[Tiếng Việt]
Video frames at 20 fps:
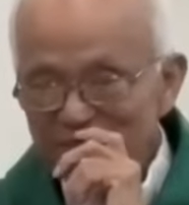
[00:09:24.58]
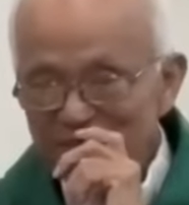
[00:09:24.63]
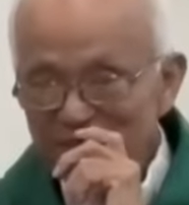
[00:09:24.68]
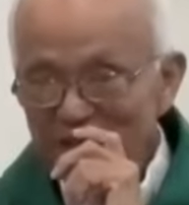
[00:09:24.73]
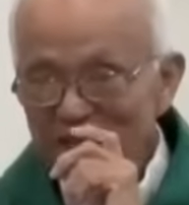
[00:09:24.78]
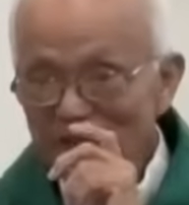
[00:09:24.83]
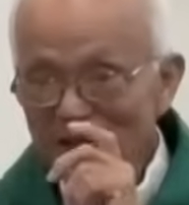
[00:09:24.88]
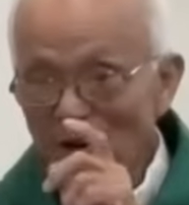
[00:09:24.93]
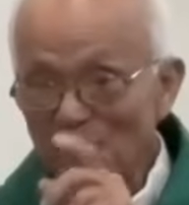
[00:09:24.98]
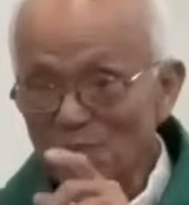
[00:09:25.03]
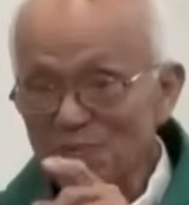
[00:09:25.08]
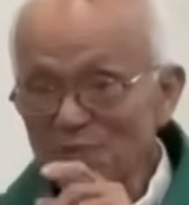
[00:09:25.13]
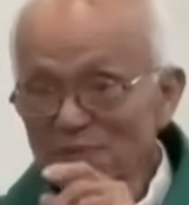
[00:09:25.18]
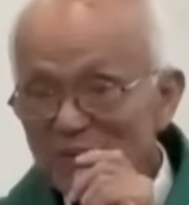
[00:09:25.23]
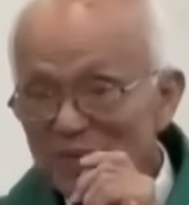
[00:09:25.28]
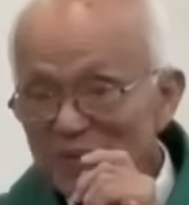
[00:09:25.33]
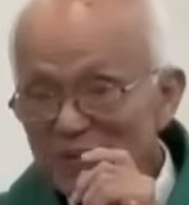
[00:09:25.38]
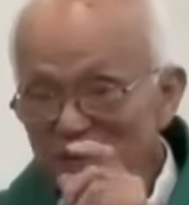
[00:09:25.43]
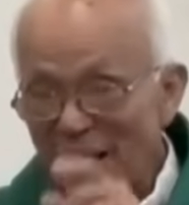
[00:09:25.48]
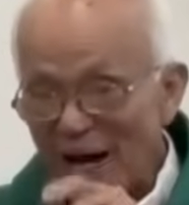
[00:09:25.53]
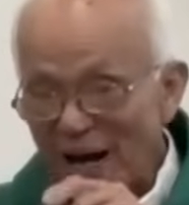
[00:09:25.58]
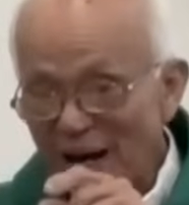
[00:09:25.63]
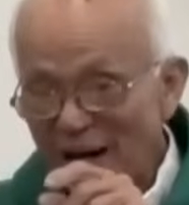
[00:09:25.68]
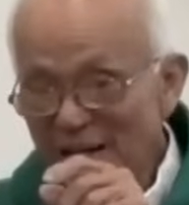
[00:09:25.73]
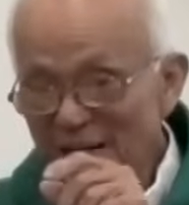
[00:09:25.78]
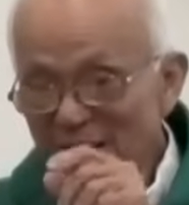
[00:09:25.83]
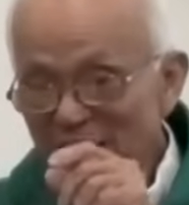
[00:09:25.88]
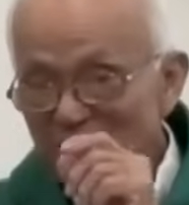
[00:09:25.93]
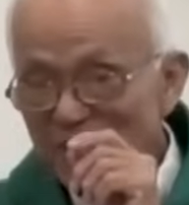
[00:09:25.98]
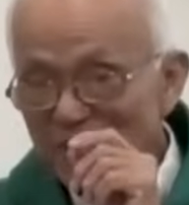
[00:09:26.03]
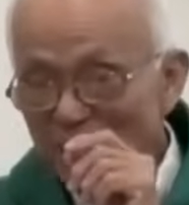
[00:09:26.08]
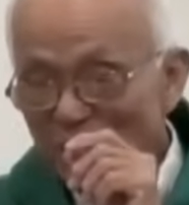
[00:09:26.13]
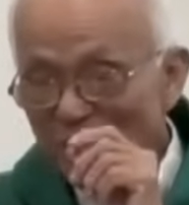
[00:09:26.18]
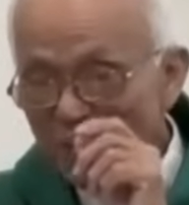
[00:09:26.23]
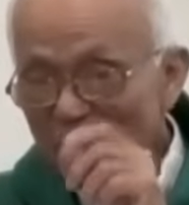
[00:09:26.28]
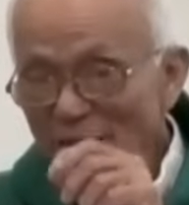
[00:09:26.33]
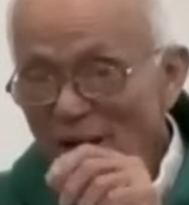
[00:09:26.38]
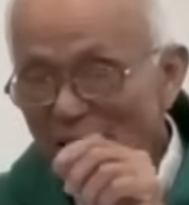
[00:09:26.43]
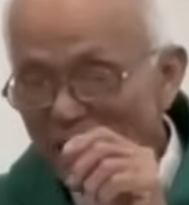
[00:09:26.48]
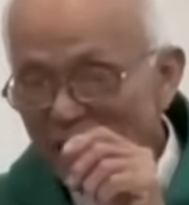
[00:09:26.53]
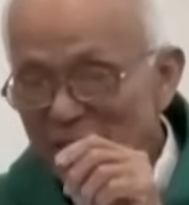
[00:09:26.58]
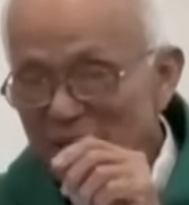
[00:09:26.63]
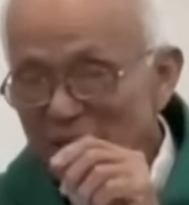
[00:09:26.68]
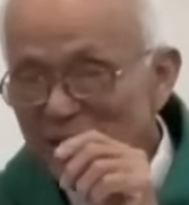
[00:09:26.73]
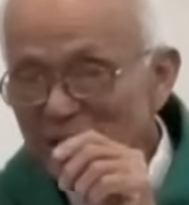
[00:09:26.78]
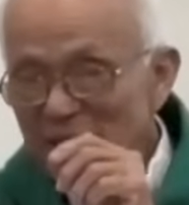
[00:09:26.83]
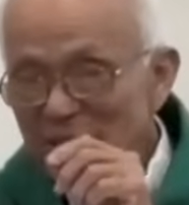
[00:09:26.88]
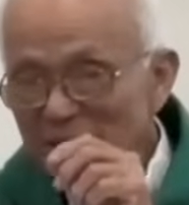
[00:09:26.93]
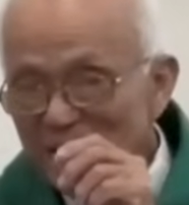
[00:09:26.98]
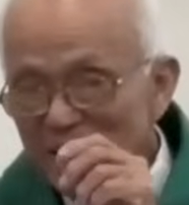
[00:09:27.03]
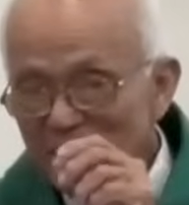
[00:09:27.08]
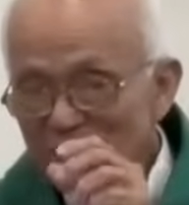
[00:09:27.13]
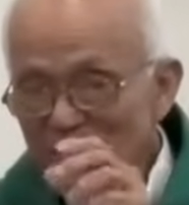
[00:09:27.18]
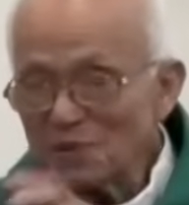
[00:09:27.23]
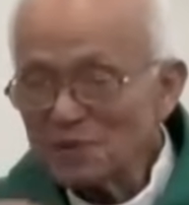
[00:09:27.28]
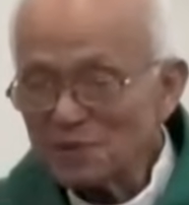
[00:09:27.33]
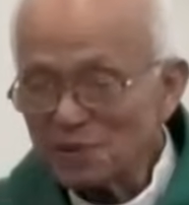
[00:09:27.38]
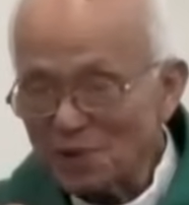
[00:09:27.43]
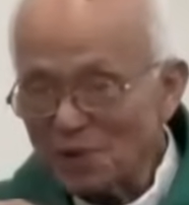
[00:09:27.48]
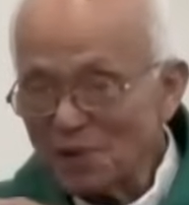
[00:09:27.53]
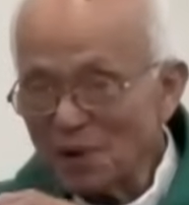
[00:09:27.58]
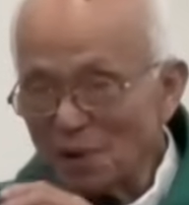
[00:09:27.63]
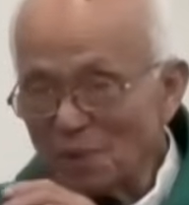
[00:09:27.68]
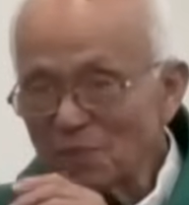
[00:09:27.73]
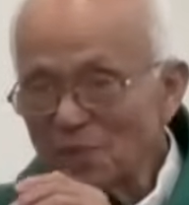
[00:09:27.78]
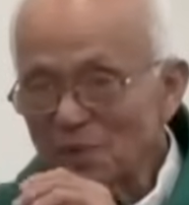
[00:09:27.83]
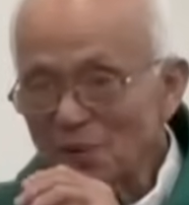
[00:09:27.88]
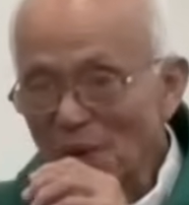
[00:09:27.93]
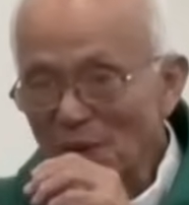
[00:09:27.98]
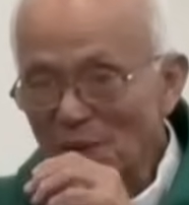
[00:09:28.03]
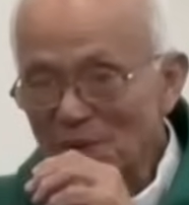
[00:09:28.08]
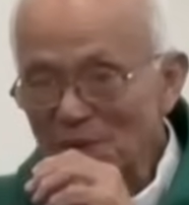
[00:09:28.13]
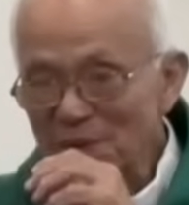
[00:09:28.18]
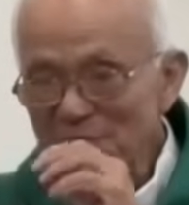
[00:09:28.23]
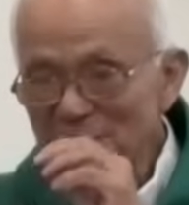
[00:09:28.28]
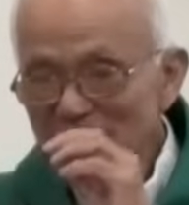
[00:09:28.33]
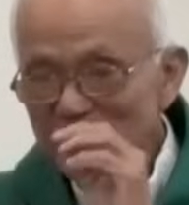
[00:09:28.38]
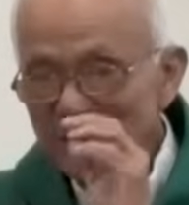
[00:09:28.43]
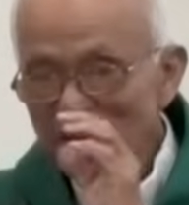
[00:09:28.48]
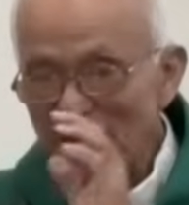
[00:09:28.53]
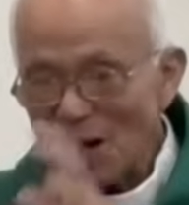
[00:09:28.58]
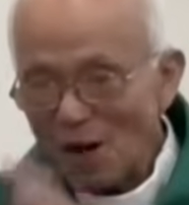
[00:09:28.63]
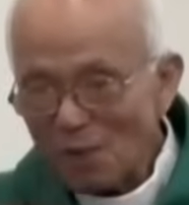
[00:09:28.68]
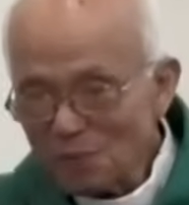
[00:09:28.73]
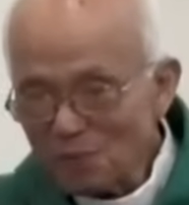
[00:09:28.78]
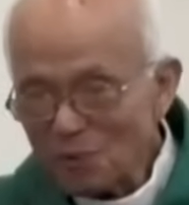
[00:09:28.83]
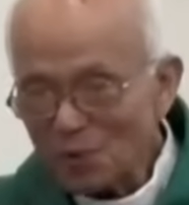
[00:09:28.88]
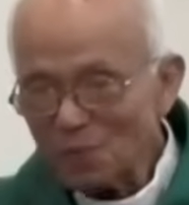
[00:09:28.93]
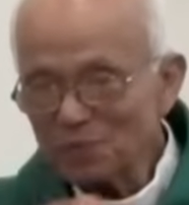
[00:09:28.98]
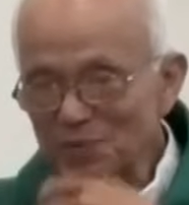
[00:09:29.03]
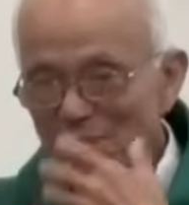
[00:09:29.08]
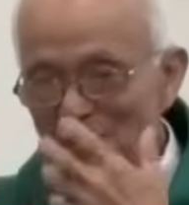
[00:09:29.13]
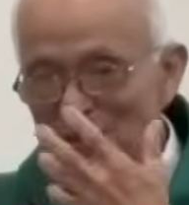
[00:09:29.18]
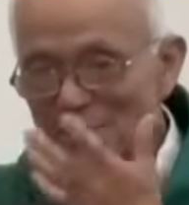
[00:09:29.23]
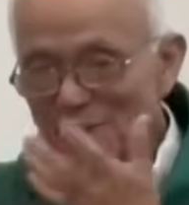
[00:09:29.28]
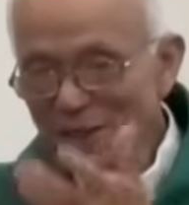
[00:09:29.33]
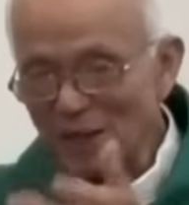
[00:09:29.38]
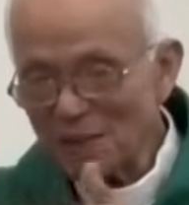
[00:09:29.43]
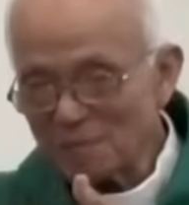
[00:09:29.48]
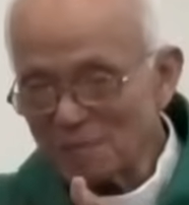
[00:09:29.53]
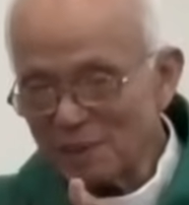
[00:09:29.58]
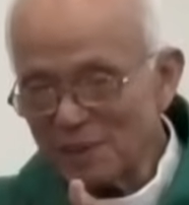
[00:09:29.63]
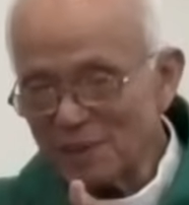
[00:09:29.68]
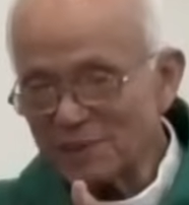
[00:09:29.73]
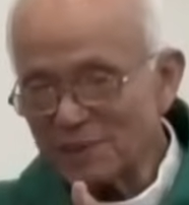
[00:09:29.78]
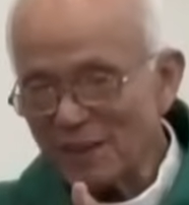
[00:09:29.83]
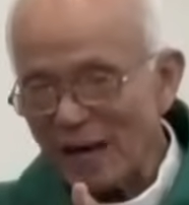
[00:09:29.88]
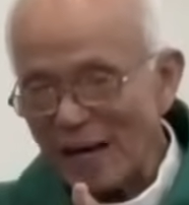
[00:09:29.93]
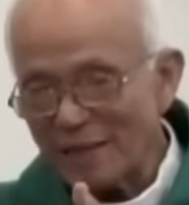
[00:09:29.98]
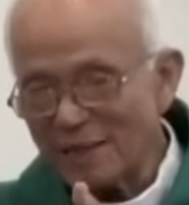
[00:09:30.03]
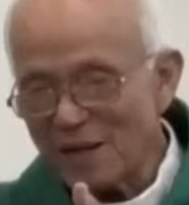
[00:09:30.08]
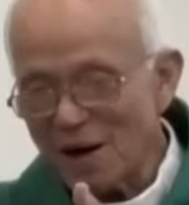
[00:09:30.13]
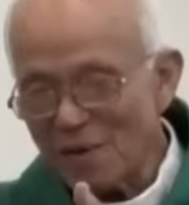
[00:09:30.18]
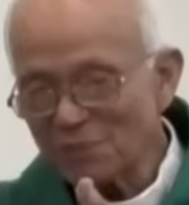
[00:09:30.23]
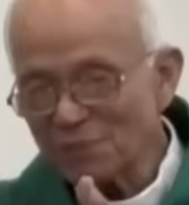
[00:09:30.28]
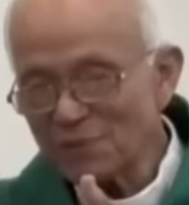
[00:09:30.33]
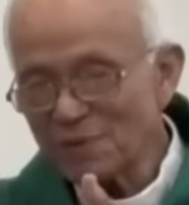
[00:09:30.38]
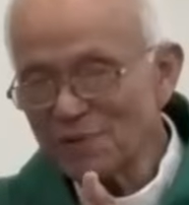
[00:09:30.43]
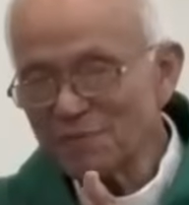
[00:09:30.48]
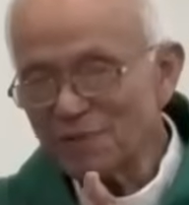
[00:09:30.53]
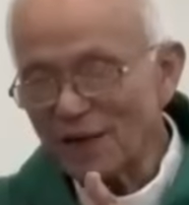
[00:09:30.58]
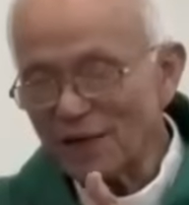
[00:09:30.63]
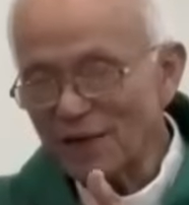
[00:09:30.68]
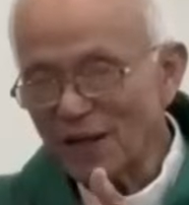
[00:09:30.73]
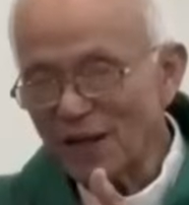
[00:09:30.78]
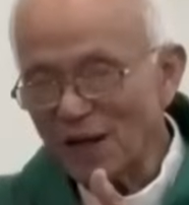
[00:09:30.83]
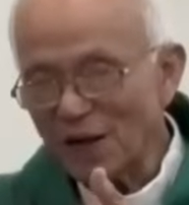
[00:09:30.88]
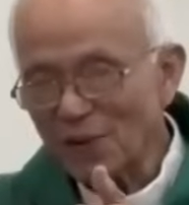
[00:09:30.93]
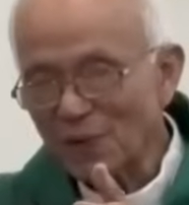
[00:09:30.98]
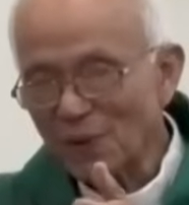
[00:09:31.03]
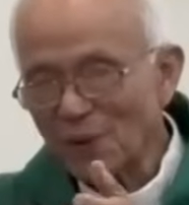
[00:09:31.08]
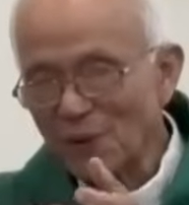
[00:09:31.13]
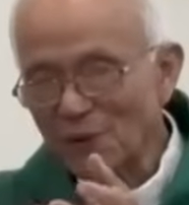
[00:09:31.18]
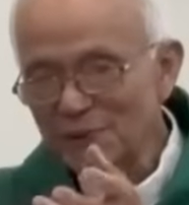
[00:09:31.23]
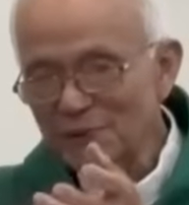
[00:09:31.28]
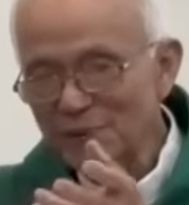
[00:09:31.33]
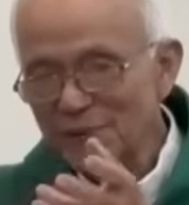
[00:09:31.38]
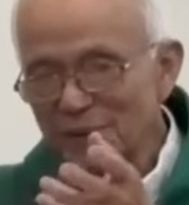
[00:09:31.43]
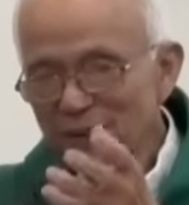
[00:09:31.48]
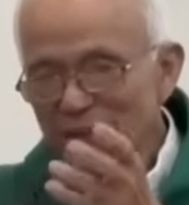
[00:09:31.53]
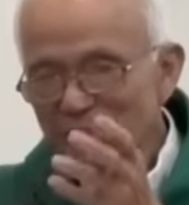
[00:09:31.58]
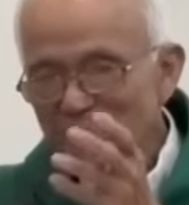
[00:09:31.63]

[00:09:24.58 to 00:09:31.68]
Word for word: nhưng ông dạy ở chỗ là nó tưởng ông khôn Ông cũng tưởng rằng mình hành động như vậy là khốn,